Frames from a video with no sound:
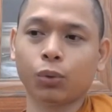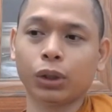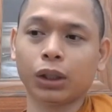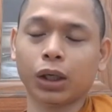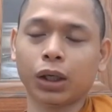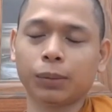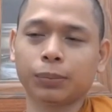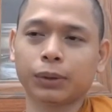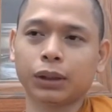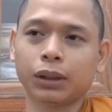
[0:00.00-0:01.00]
quyên góp
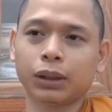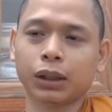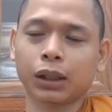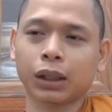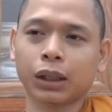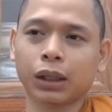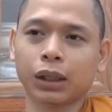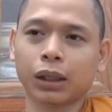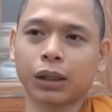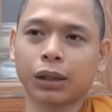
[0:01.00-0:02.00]
cái
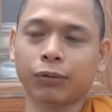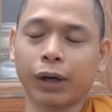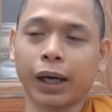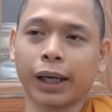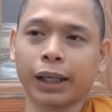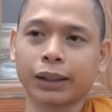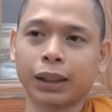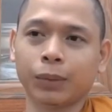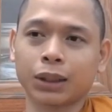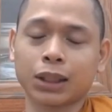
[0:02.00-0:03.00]
à, vàng
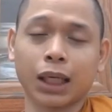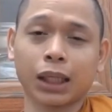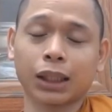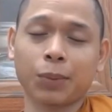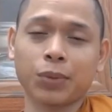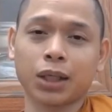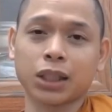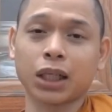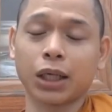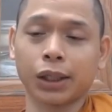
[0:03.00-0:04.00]
để mà xây cái tháp thờ
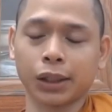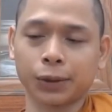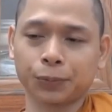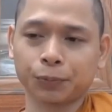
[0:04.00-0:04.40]
xá lợi